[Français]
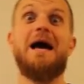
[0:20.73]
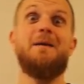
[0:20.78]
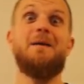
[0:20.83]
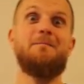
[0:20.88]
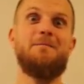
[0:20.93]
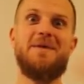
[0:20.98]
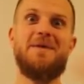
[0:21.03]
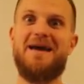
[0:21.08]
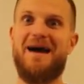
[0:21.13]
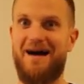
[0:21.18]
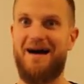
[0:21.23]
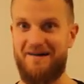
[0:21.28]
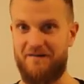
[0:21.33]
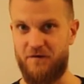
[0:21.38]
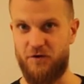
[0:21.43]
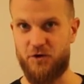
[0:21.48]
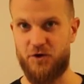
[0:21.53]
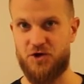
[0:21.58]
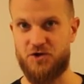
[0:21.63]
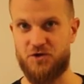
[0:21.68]
Mais
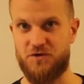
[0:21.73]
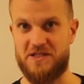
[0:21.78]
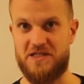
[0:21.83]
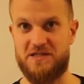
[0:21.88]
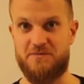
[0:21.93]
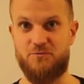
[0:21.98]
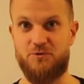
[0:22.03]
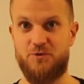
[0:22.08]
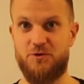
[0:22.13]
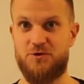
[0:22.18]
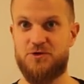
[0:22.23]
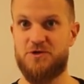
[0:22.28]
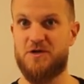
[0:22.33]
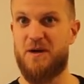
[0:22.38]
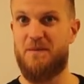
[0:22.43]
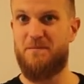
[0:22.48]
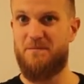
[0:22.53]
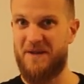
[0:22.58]
avant que j'en dise plus,